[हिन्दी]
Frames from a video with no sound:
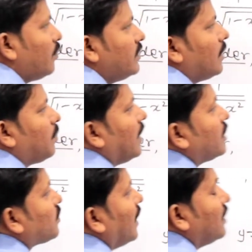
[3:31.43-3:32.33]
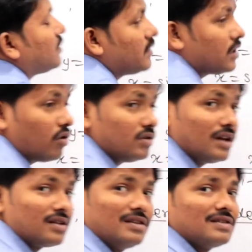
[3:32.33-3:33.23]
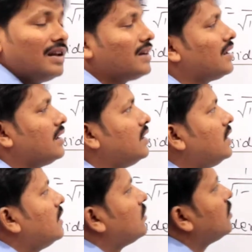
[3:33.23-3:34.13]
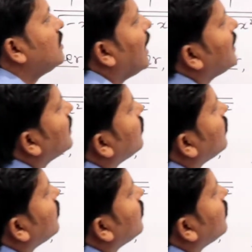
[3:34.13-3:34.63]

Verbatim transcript: अब ये प्लस माइनस में से कौन सा साइन सेलेक्ट करें तो यहाँ